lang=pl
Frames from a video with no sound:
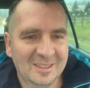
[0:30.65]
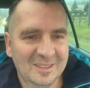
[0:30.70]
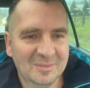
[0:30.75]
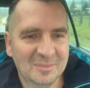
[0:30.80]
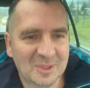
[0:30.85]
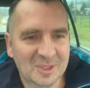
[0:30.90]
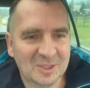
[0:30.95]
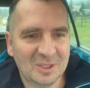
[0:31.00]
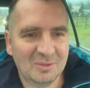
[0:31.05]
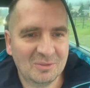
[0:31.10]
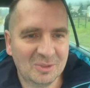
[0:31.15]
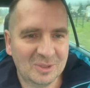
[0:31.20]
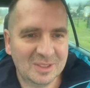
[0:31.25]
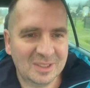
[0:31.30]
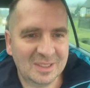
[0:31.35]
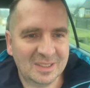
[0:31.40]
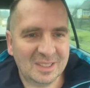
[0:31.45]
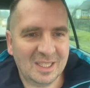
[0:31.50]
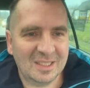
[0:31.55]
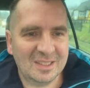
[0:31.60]
by znowu
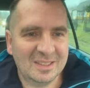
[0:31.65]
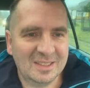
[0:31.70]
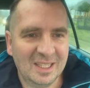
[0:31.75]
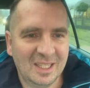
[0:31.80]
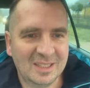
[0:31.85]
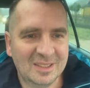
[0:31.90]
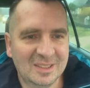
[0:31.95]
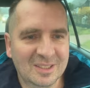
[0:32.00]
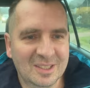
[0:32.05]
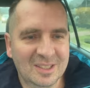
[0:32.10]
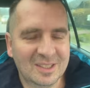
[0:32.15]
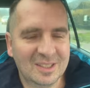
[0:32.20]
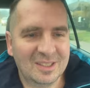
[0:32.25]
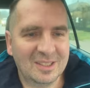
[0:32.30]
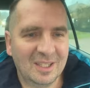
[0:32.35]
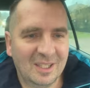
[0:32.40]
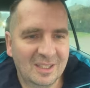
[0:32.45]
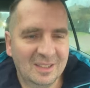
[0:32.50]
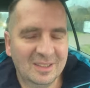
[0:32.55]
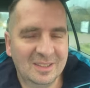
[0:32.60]
odzyskać sens
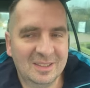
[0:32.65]
życia.